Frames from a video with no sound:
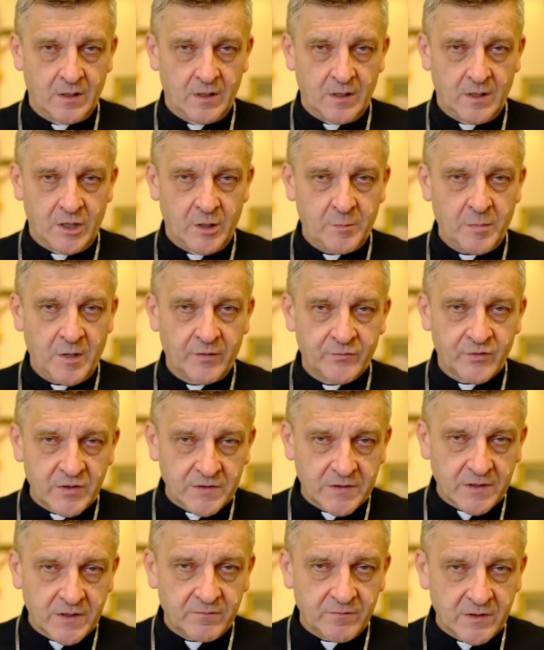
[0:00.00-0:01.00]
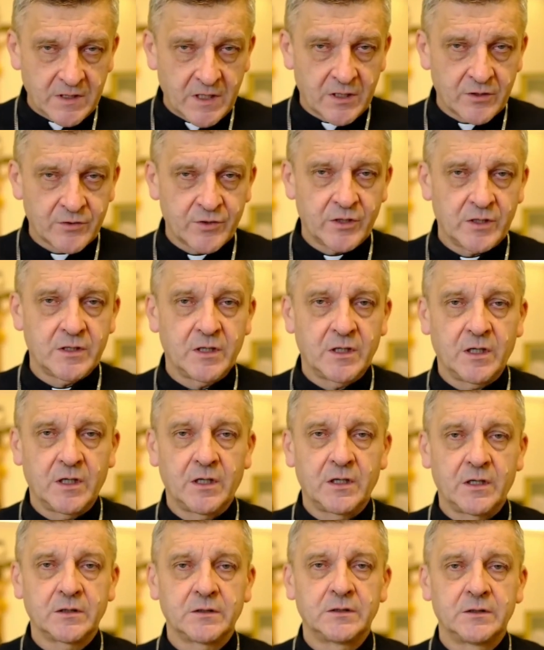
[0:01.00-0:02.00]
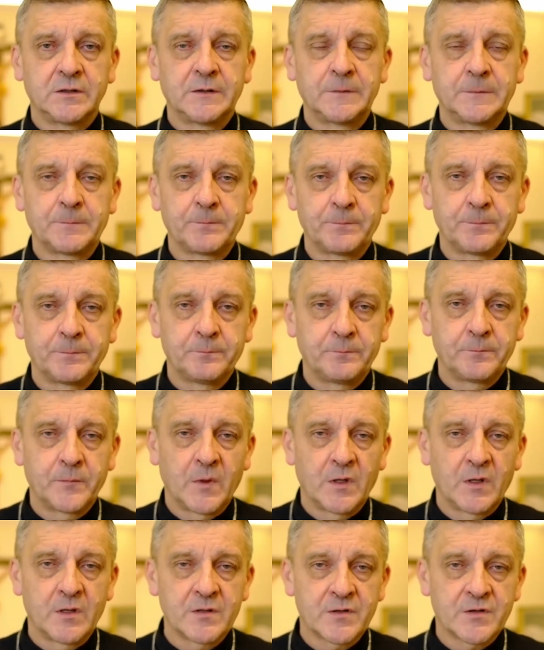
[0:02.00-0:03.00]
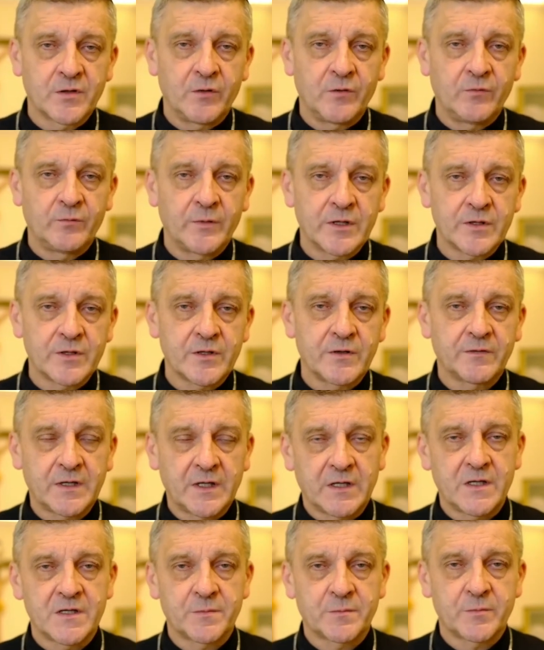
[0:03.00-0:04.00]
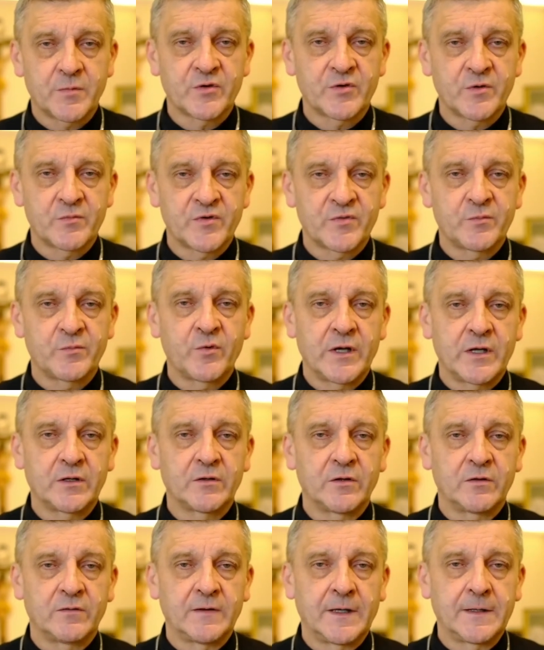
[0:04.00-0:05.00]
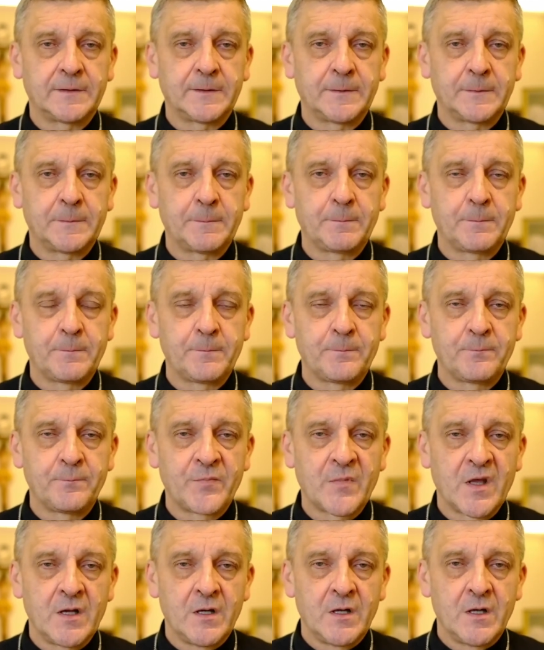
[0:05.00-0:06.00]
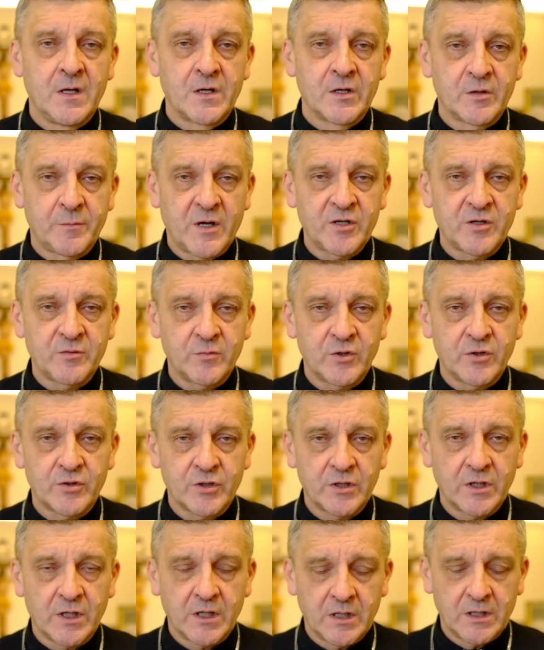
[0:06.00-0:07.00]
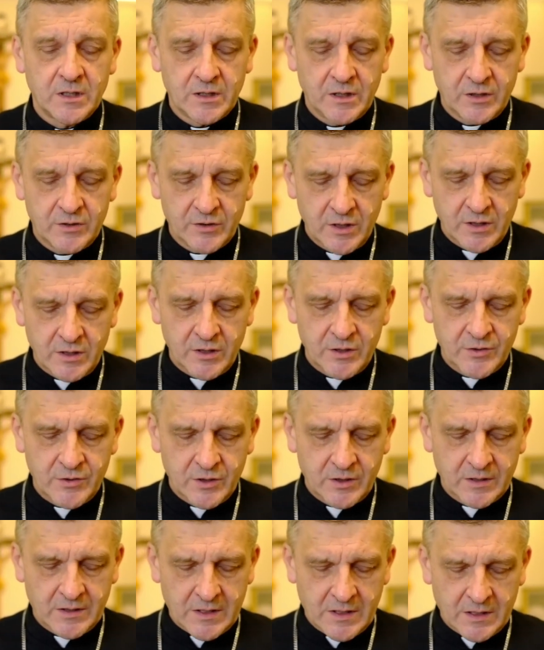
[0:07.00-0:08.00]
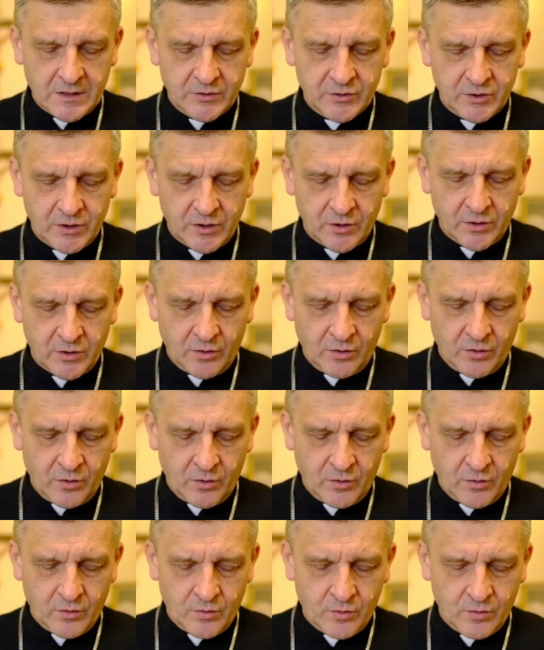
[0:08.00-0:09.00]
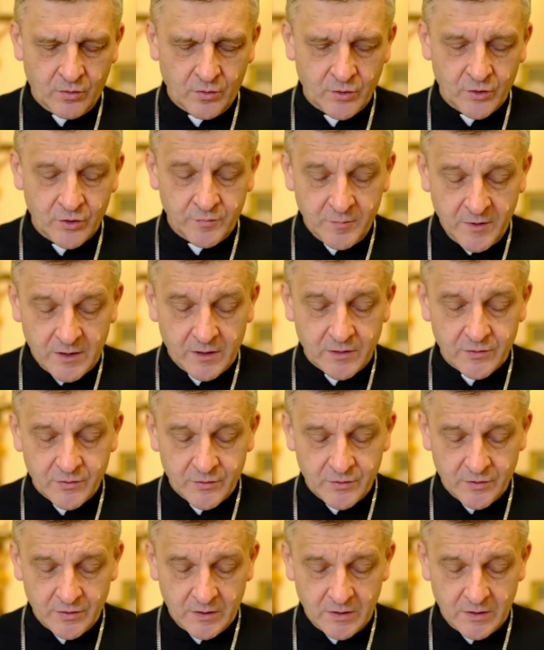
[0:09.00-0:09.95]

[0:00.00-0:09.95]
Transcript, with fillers: Niemal wszystkie wydarzenia są właśnie w taki sposób spuentowane. Zobaczmy, że jeżeli idzie także o śmierć